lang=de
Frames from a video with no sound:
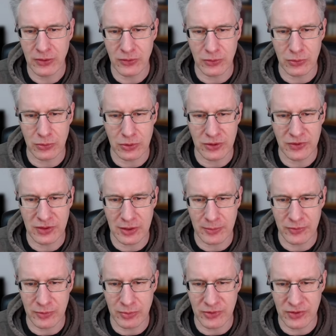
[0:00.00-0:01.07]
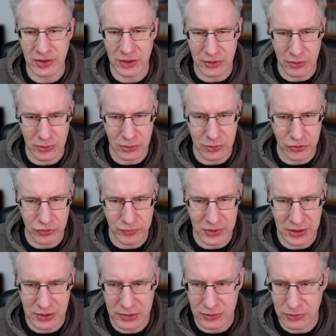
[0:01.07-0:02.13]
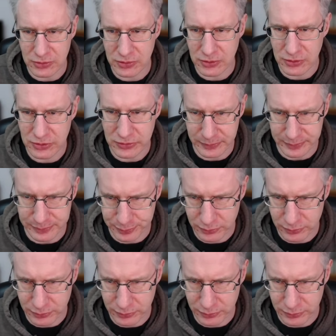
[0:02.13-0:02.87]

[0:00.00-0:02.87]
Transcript: So, das haben sie bis hierhin auch gespielt und